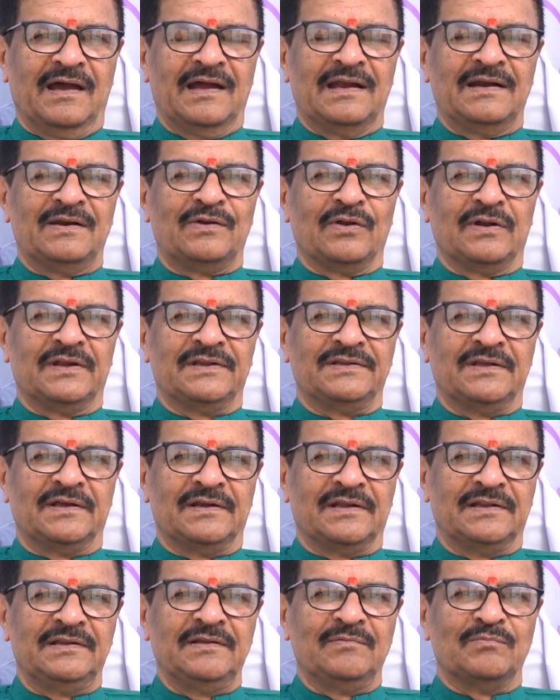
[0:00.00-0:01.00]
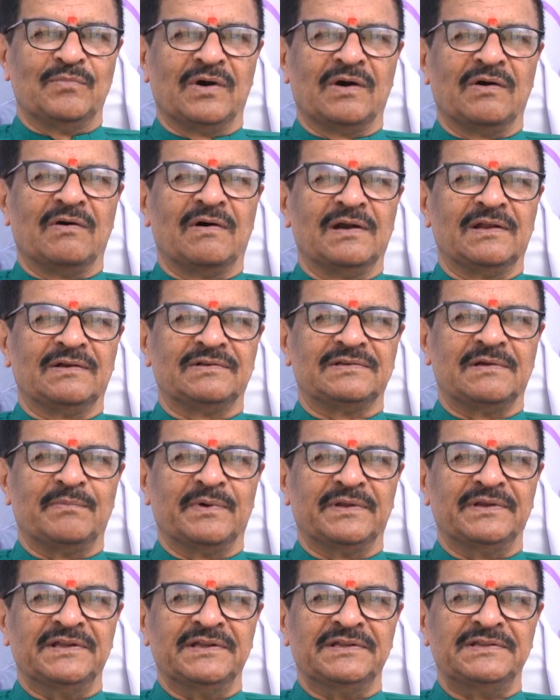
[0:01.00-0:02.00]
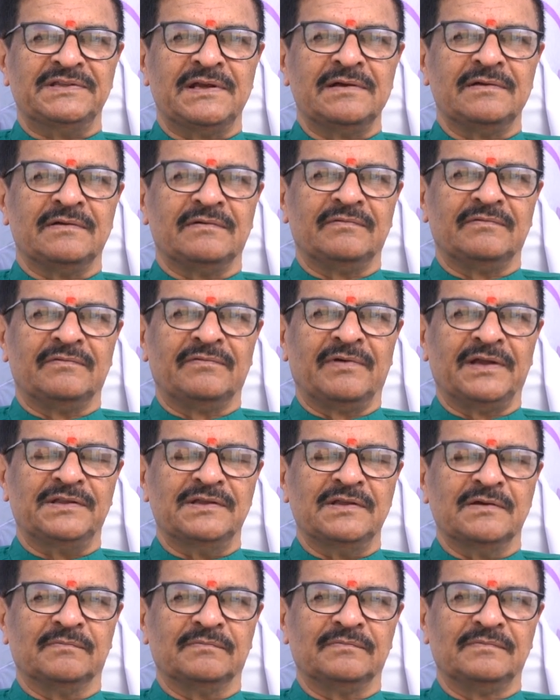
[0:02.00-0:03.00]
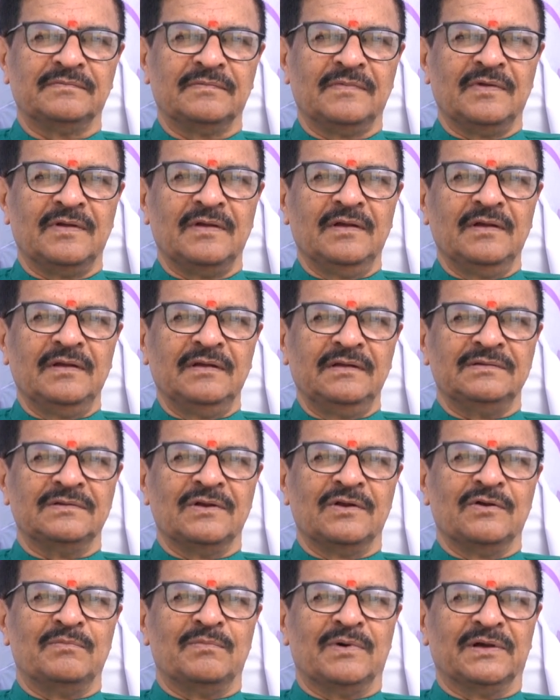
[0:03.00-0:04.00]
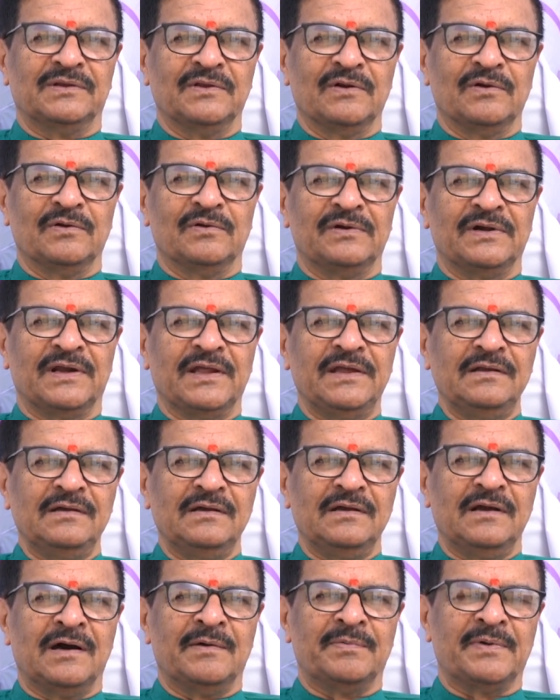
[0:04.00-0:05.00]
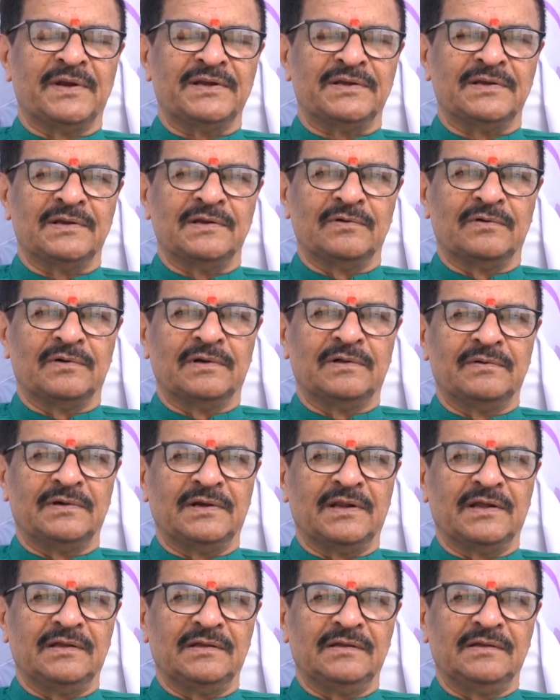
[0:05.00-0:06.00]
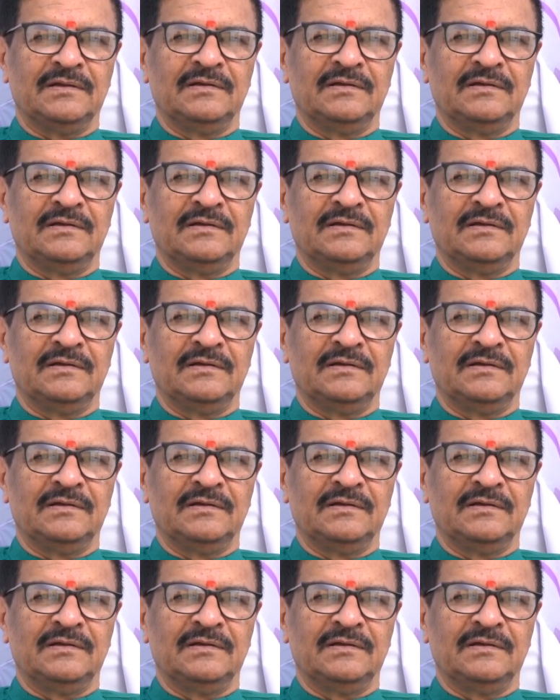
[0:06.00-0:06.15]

ఆండ్రాలజీ అనేది మగవాళ్ళకు సంబంధించిన వైద్యం ఇందులో మందులు ఉంటాయి ఆపరేషన్లు కూడా ఉంటాయి